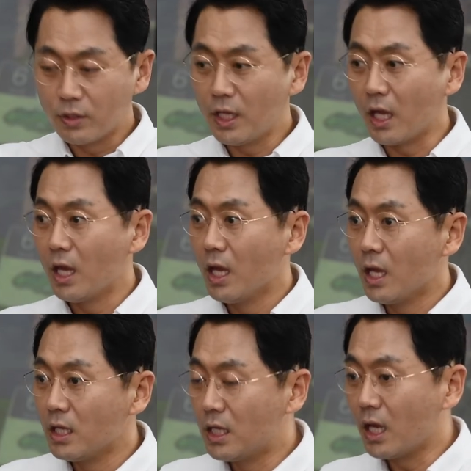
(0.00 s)
근데
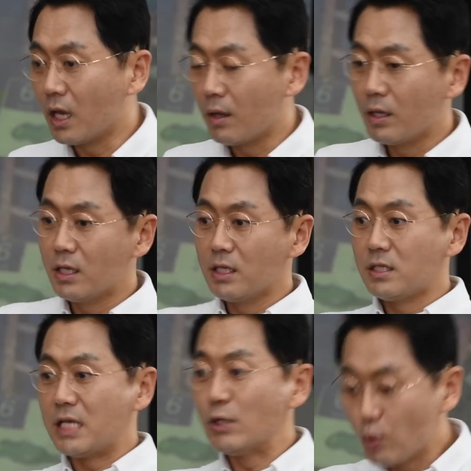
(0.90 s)
이게
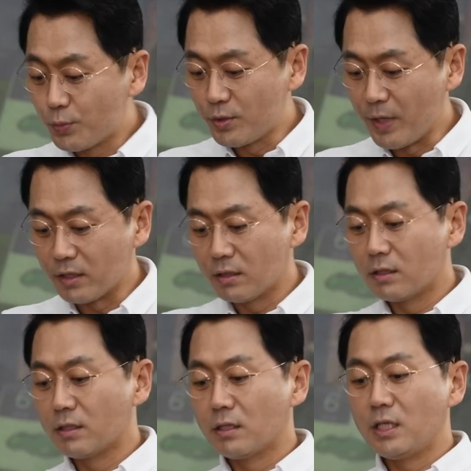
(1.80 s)
재수 없으면
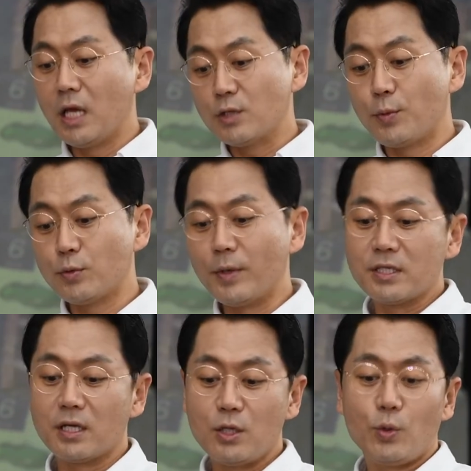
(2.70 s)
이엑스포로도
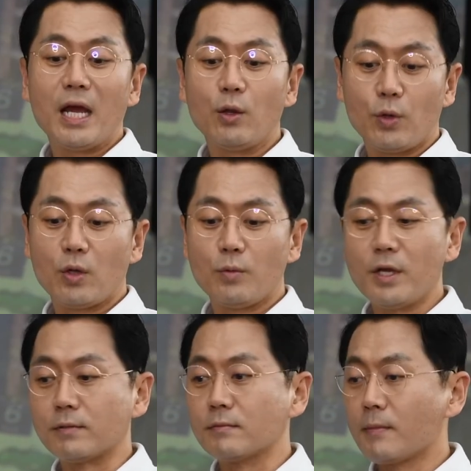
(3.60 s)
마찬가지 이렇게 하나 이렇게
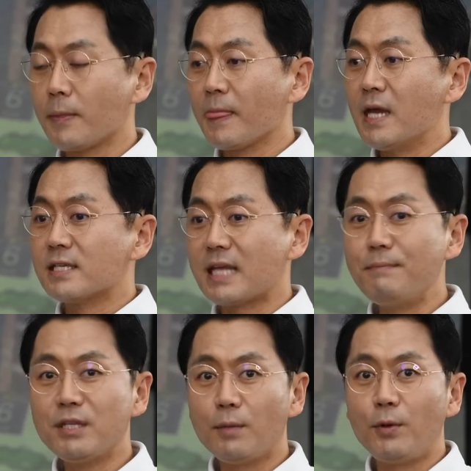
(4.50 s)
놓으면 음.
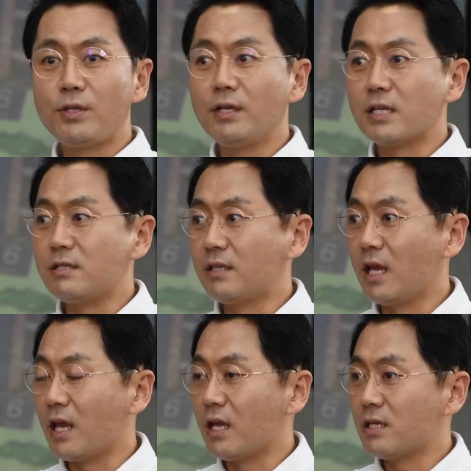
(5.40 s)
3m 퍼팅을 했을
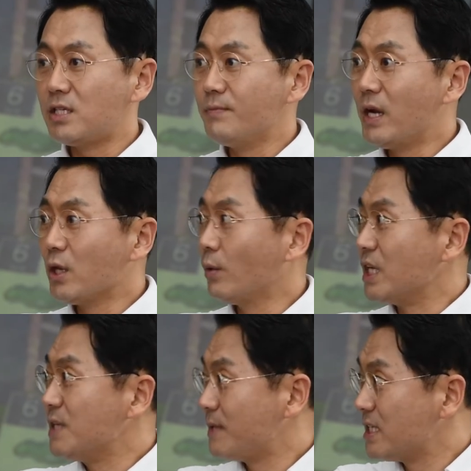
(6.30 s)
때 심한 경우는
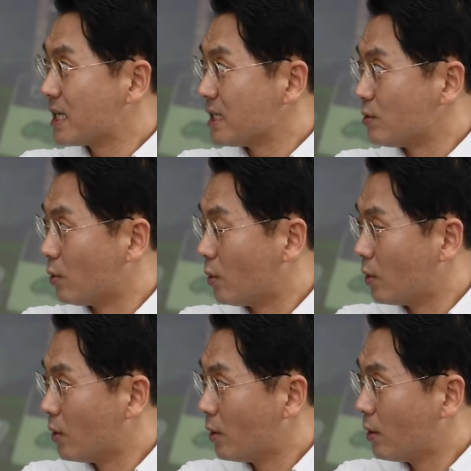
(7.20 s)
2cm까지도
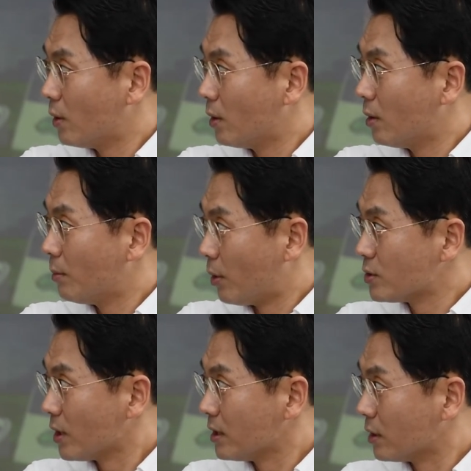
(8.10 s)
어,
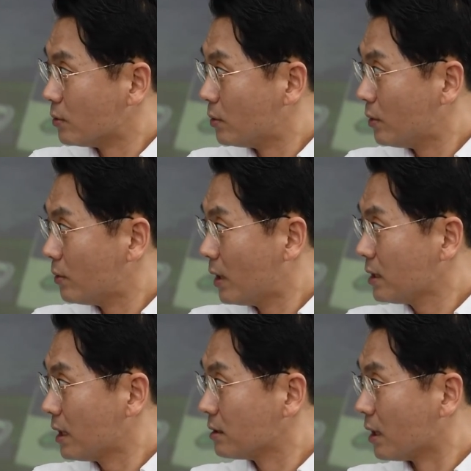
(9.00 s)
벗어난다고
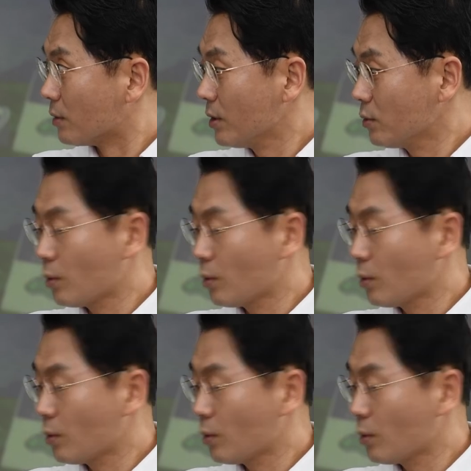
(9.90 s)
하다거든요. 네.